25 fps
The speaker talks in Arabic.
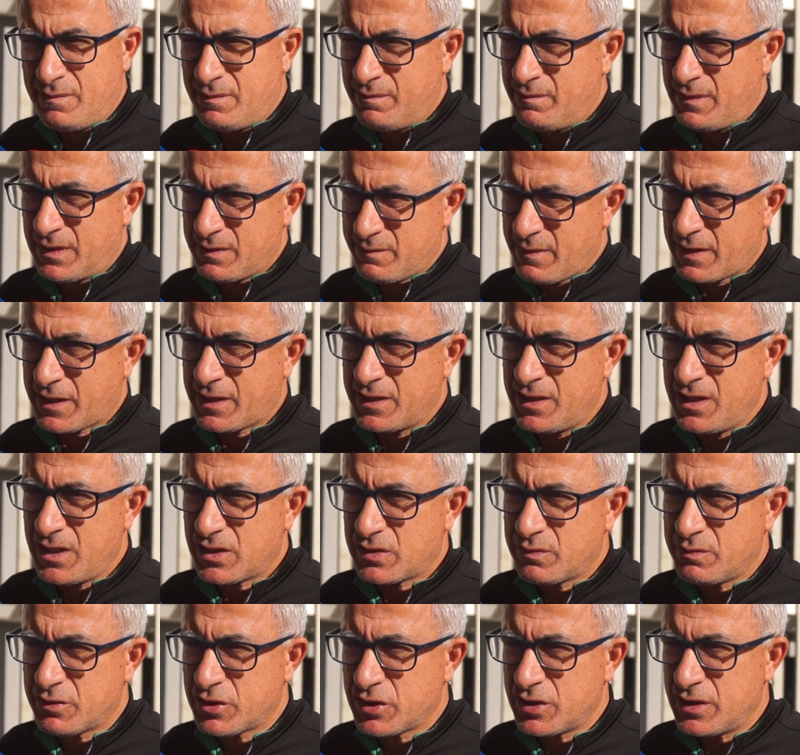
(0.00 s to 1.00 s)
ما
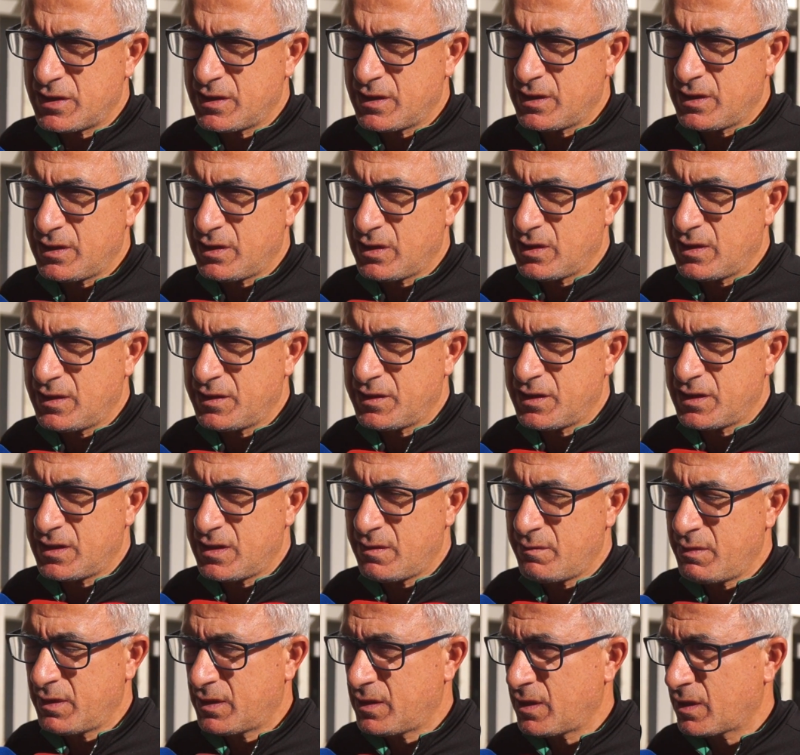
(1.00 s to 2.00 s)
تمكناش باش
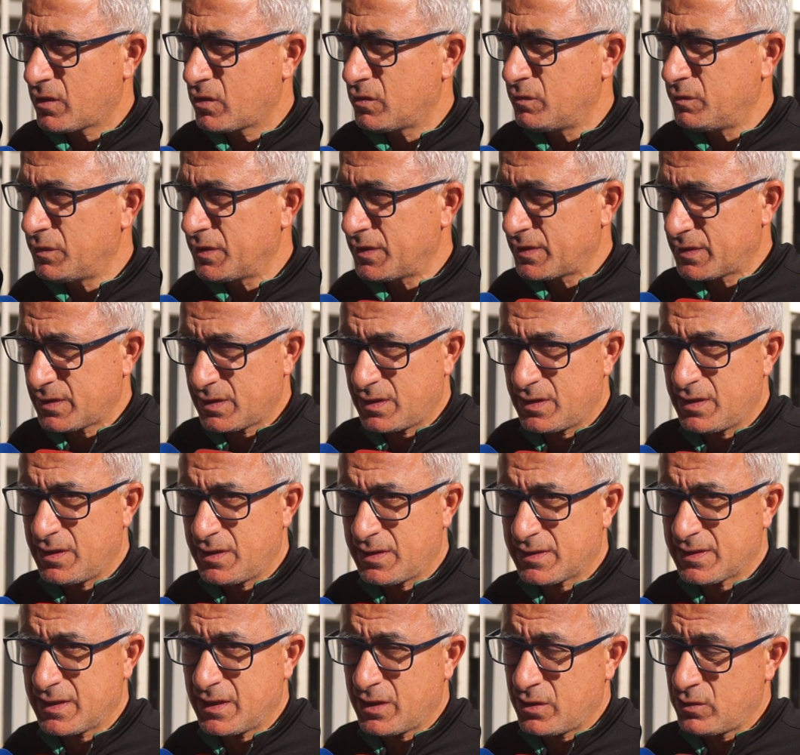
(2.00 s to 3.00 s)
الانتدابات هيكم
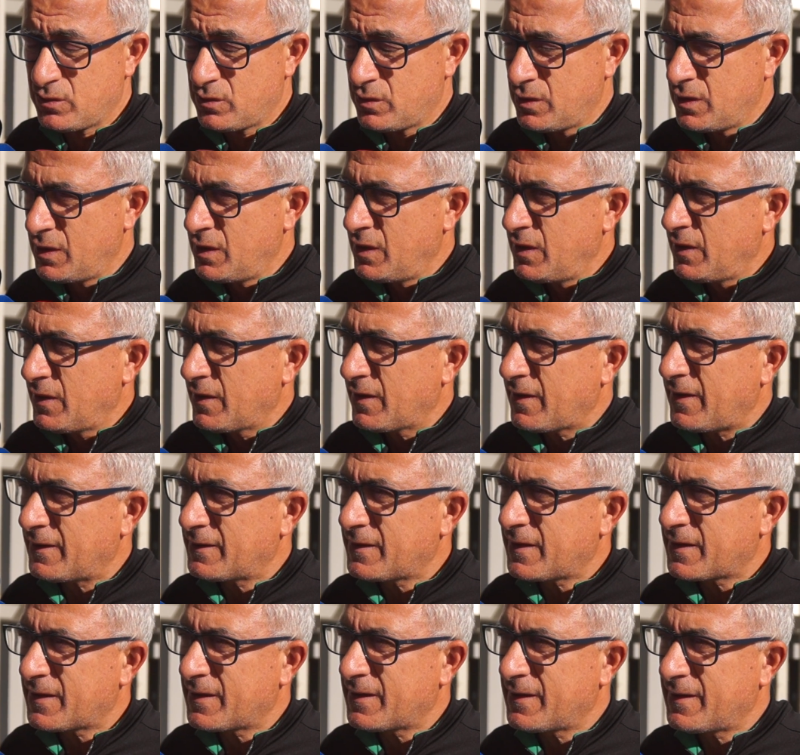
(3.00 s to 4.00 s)
يصيروا
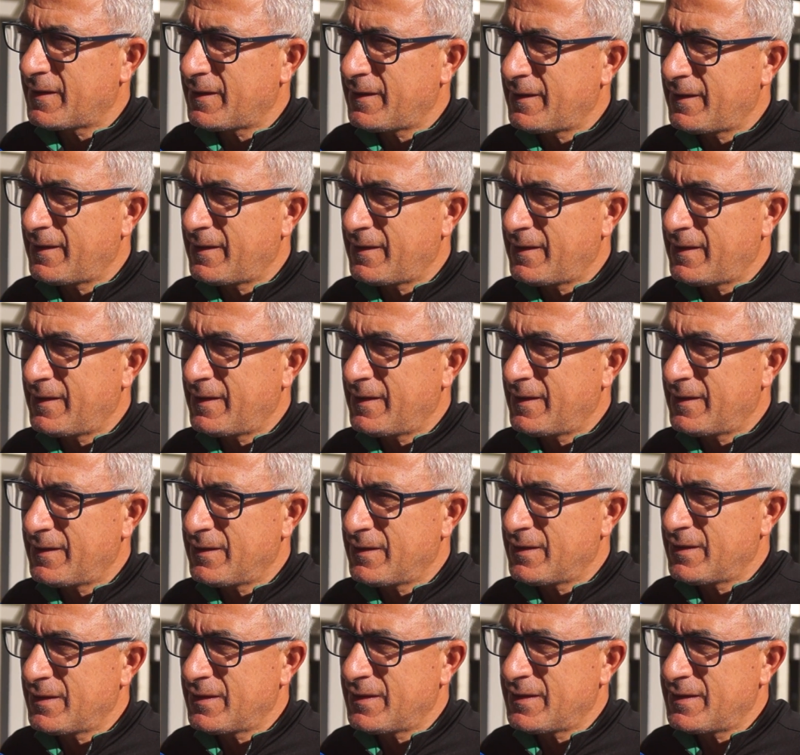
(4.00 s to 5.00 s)
خاطر
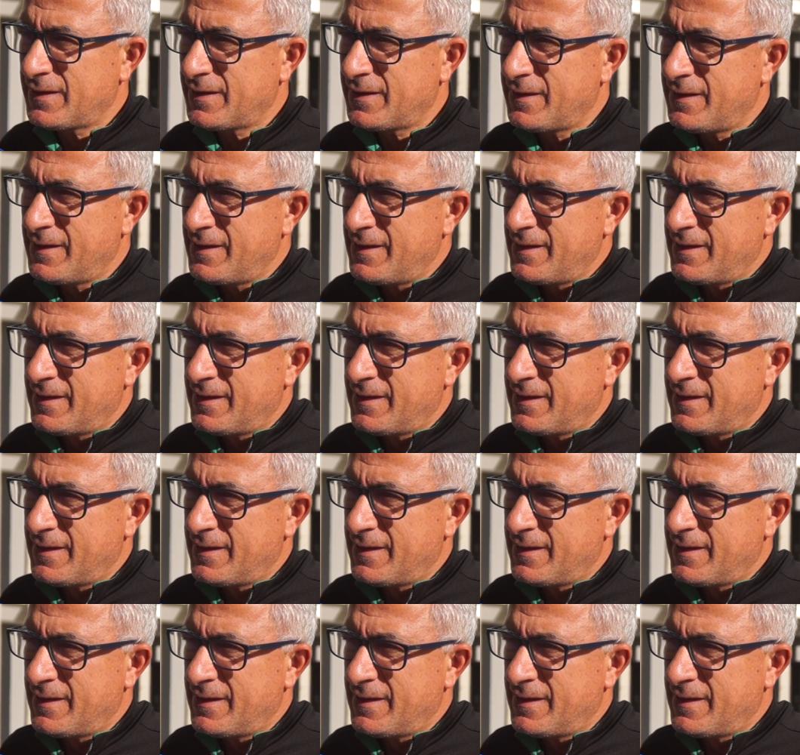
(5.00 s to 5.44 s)
آه،